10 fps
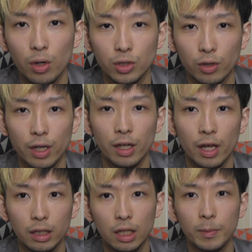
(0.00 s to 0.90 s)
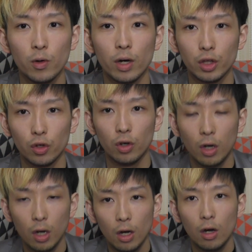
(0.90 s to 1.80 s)
れを初見で行ってみようかなと
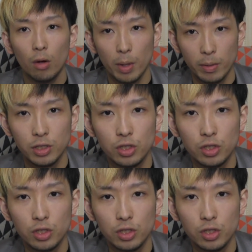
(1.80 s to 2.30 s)
思います。